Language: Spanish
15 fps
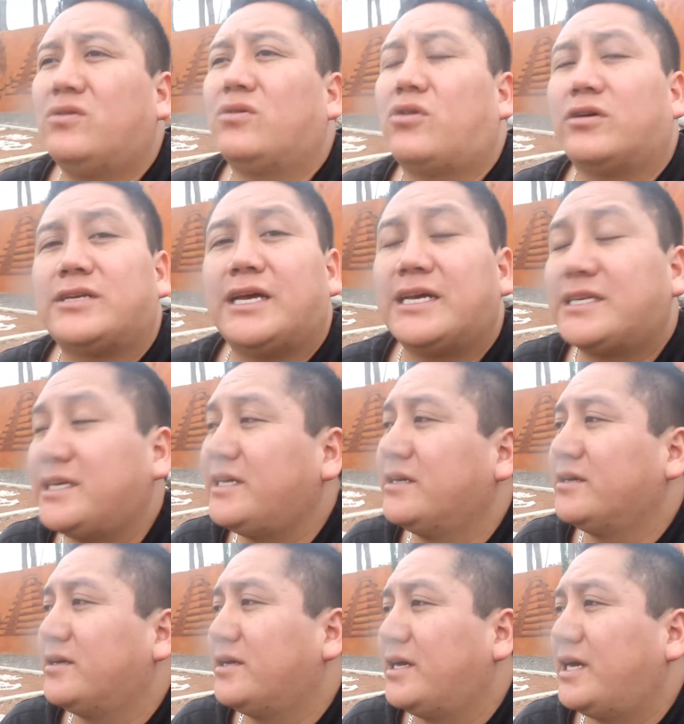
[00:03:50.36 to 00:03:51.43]
o cosas así.
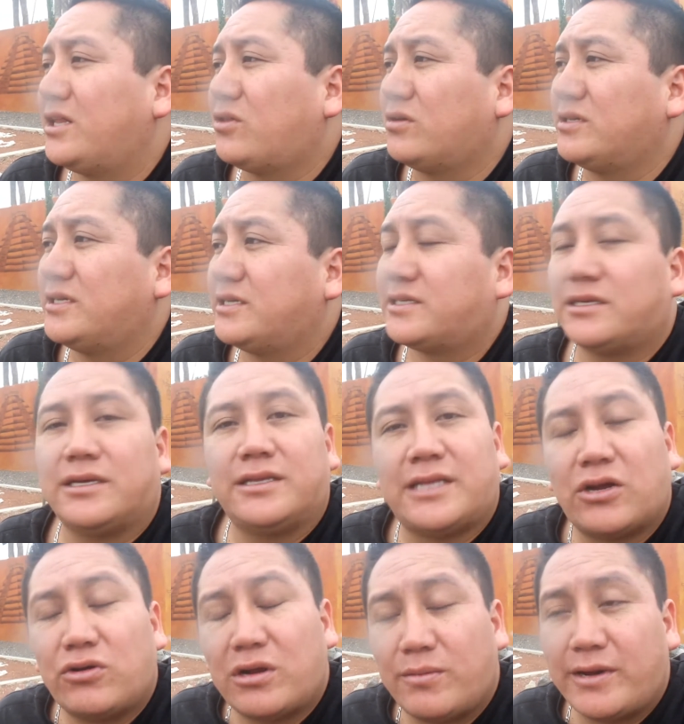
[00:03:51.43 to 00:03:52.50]
Entonces,
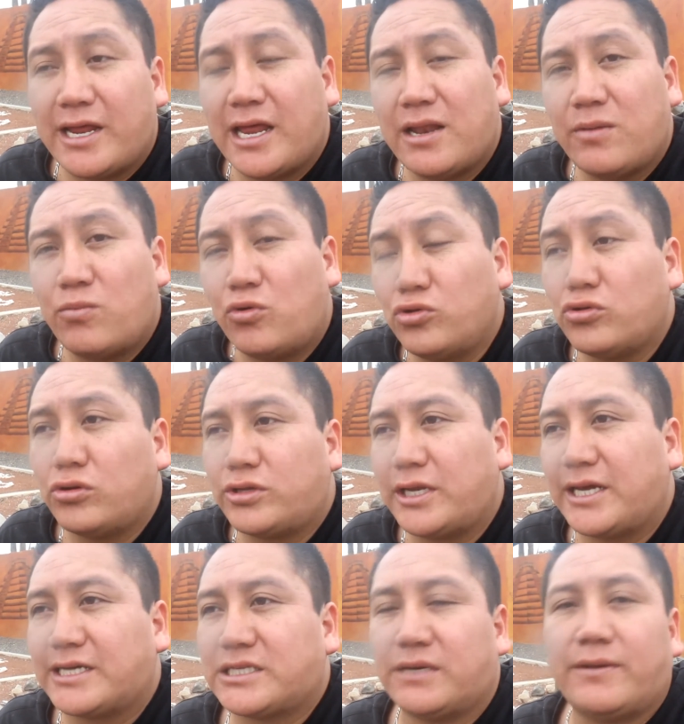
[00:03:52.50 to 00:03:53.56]
de alguna manera el mundo lo
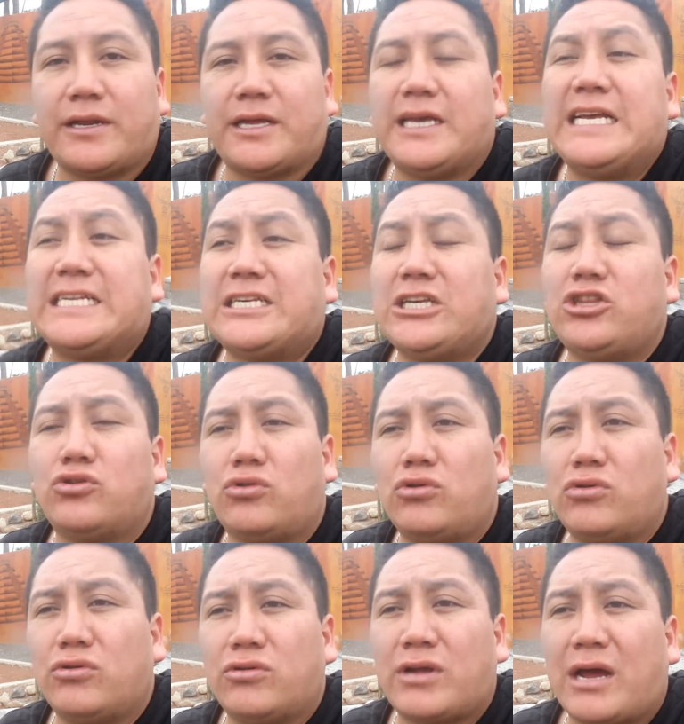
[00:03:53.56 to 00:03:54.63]
tiene que saber y si no
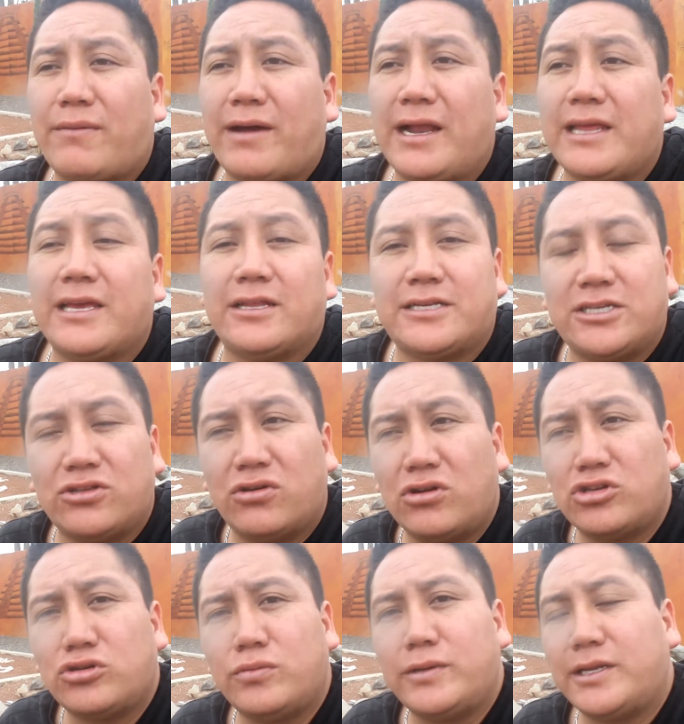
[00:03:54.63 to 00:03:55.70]
lo graba alguien, si no
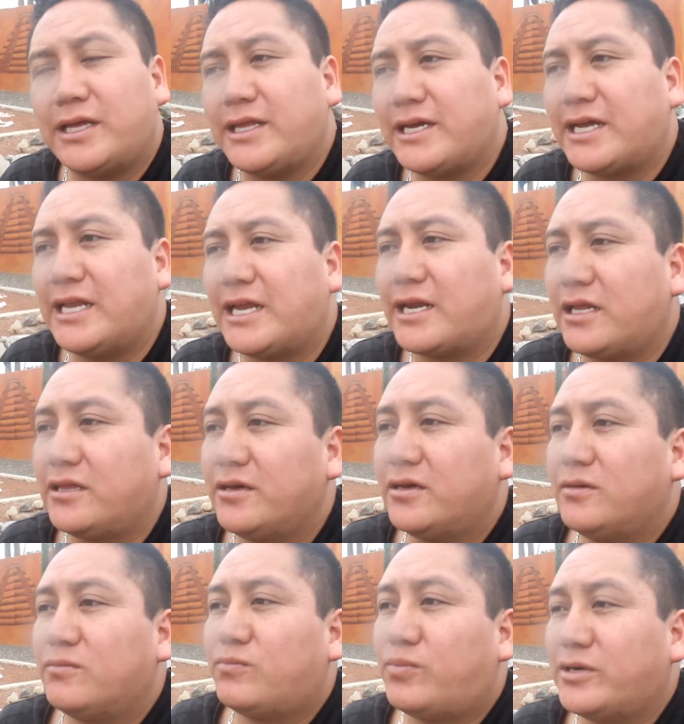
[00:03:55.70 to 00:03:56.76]
lo sube nadie en la red,
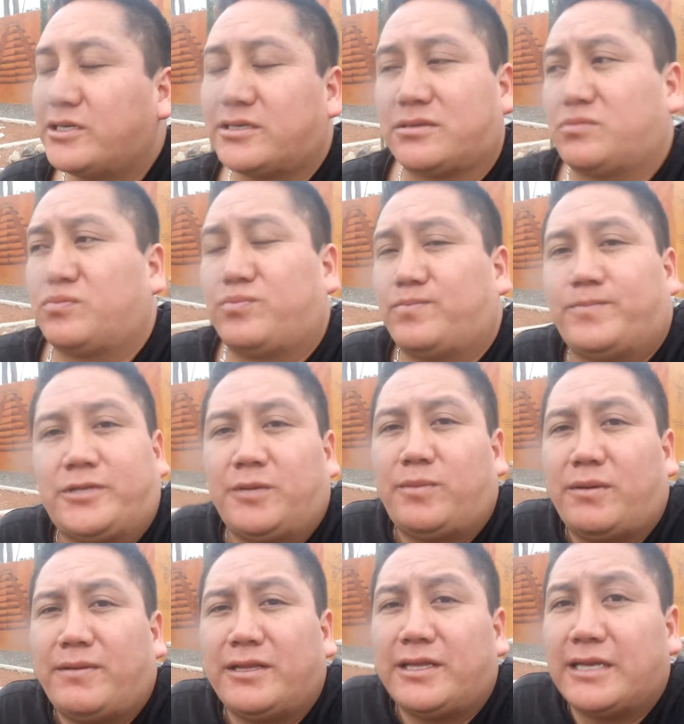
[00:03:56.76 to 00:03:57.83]
pues
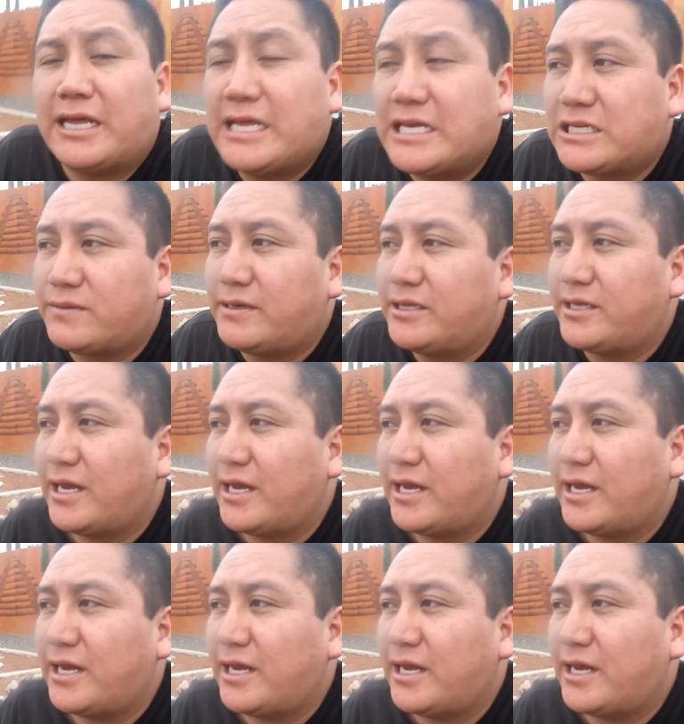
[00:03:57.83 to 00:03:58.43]
simplemente nadie se va a